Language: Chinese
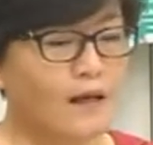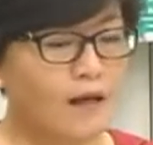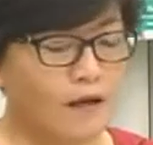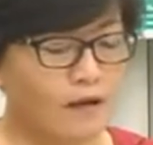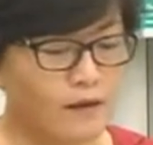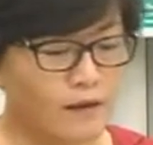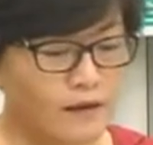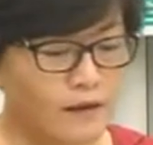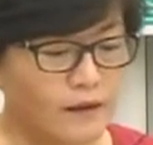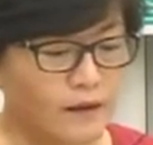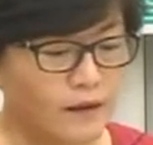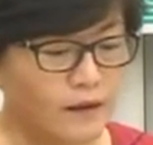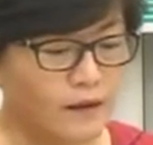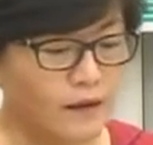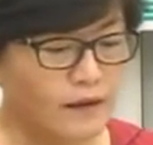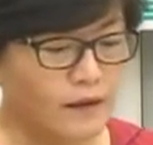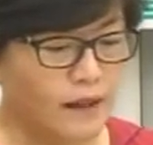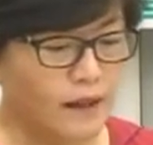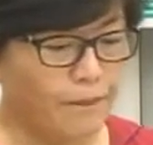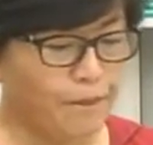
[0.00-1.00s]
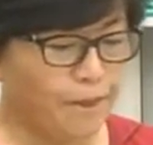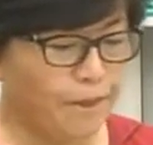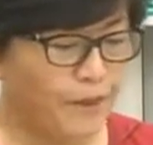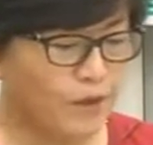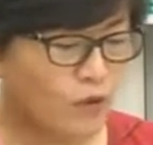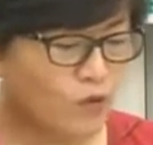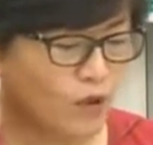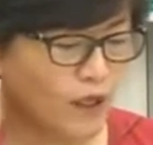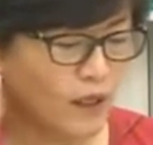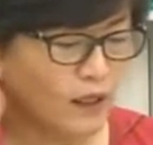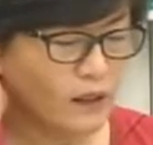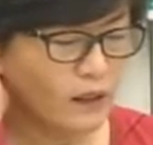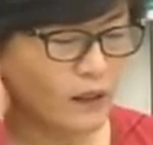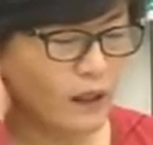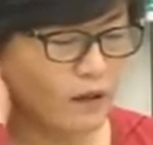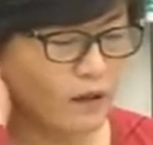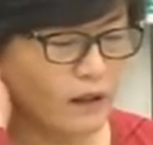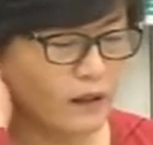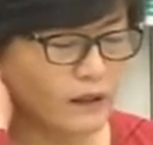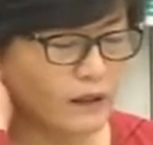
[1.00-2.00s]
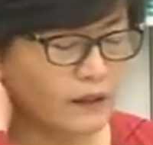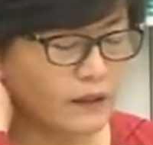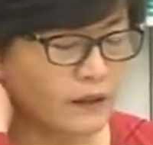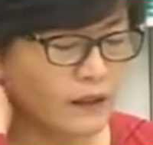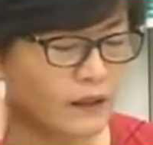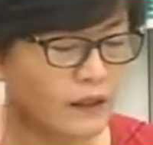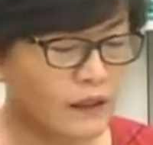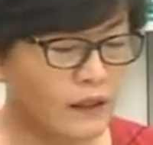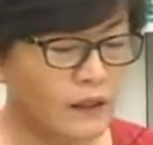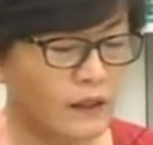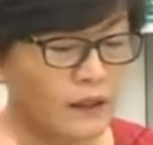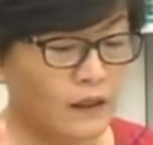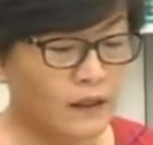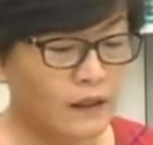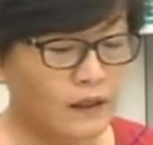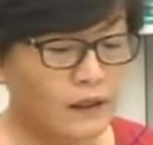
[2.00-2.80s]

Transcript: 好，那所以到了呃